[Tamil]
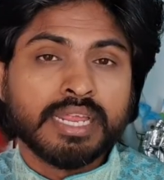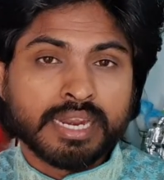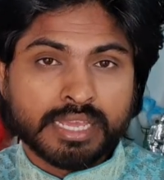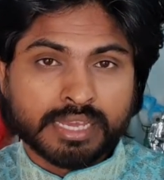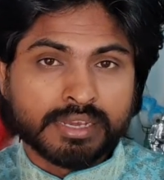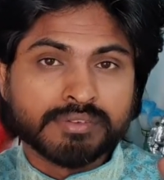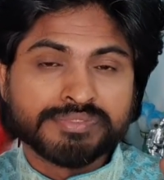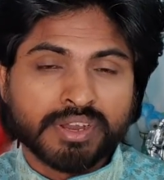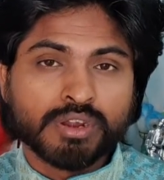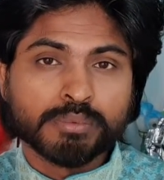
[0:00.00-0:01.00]
நிறைய
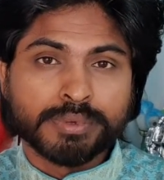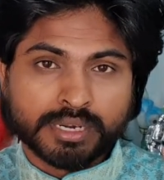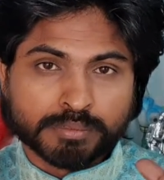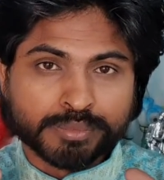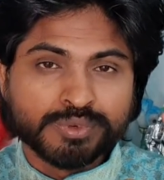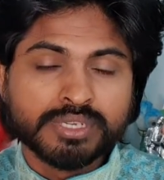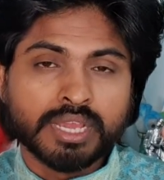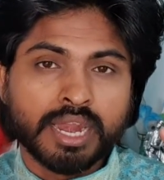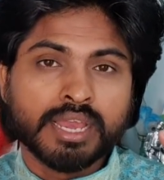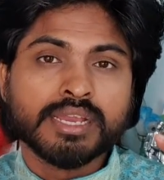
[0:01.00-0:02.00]
ஃபாலோ பண்ண
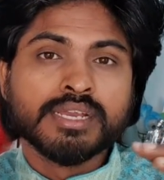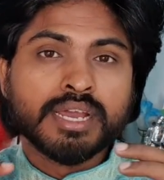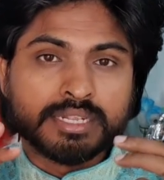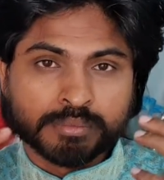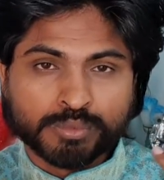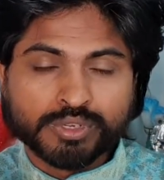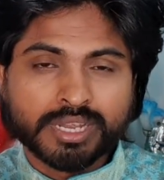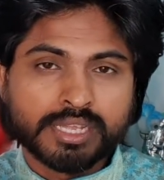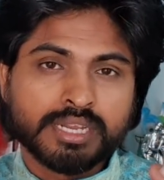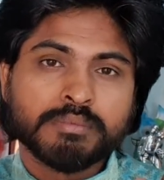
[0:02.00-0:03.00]
முடியலை அந்த
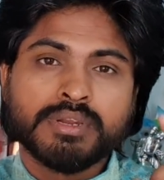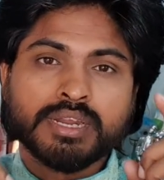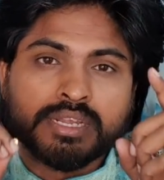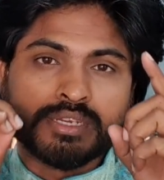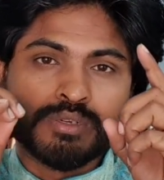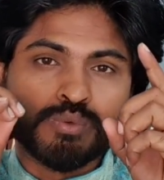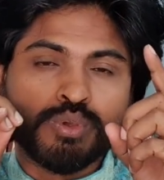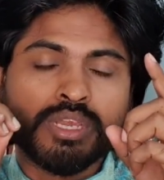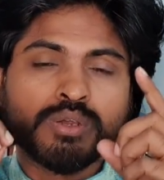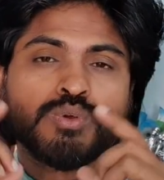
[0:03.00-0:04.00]
முடியாத நபர்களுக்கு
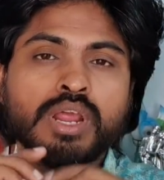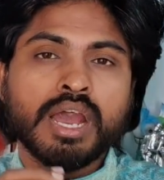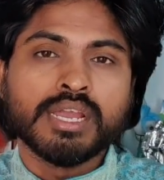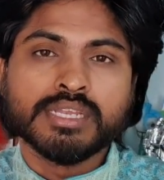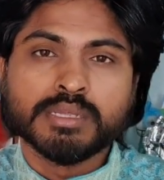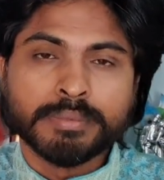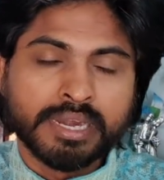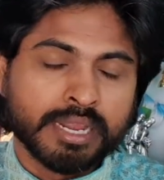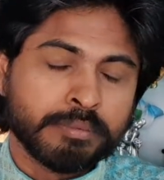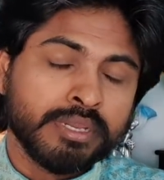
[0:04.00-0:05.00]
ஒரே ஒரு ஆயுதம்
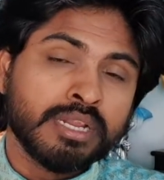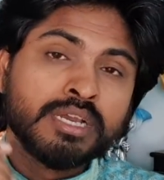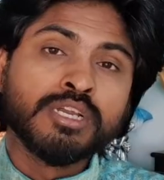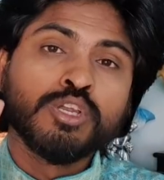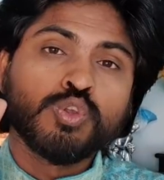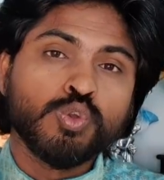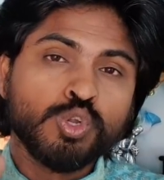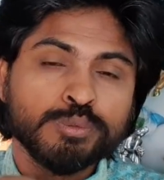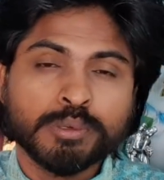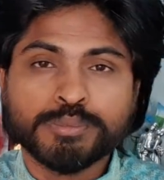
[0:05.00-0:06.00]
என்ன அப்படின்னா
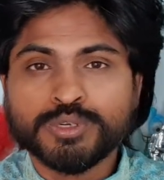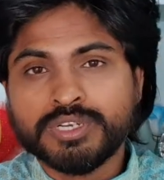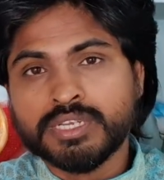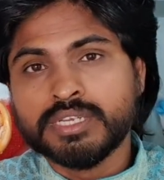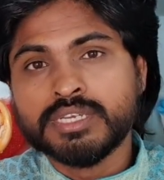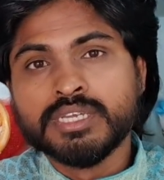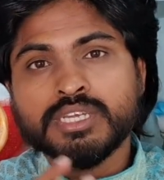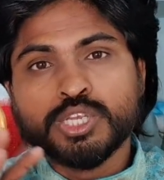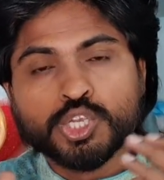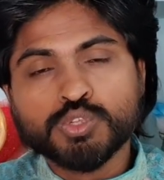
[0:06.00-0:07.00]
குங்குமம் பூட்டி
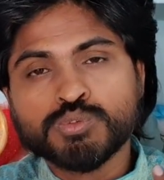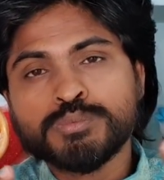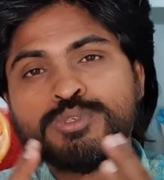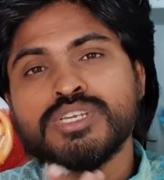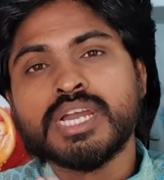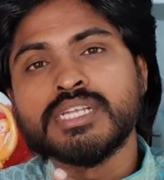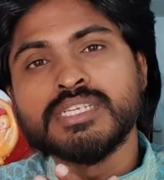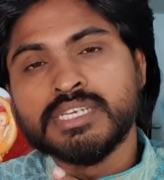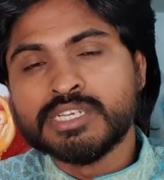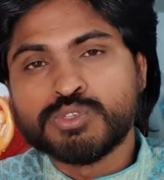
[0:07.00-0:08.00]
இதுவும் முடியாது
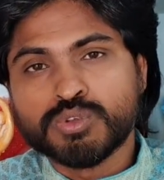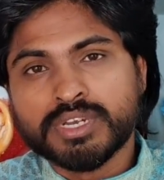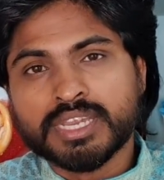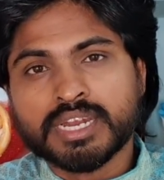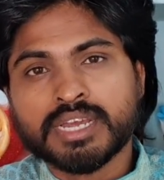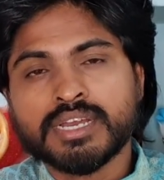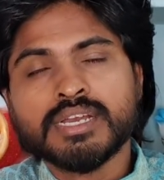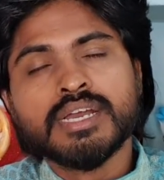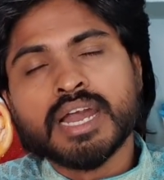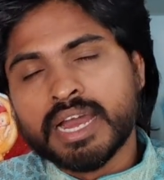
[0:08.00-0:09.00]
நீங்கள் சொன்னீங்கன்னா
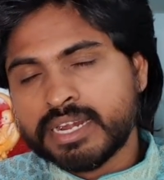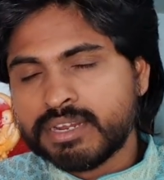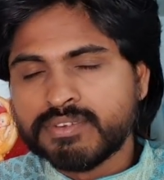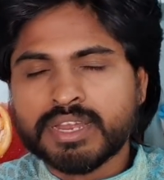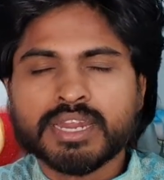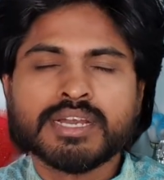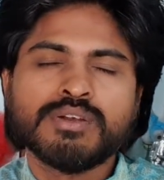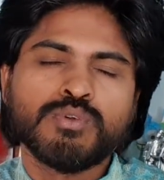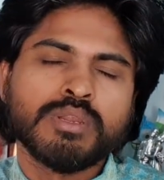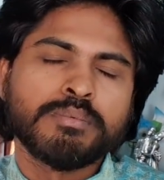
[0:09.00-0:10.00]
ஆண்டவன்
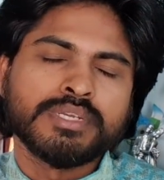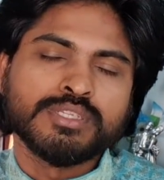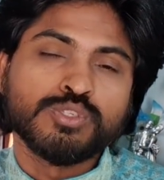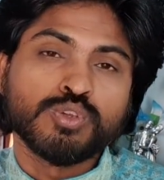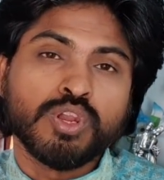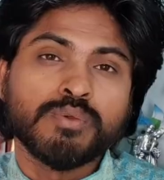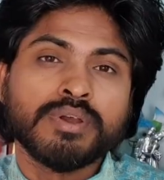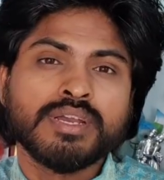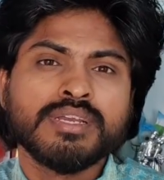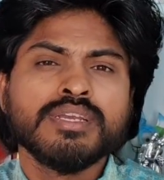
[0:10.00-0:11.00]
அழகாக உங்களை பார்த்து
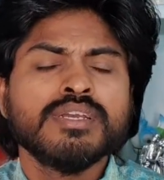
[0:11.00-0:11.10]
சொல்லுவான்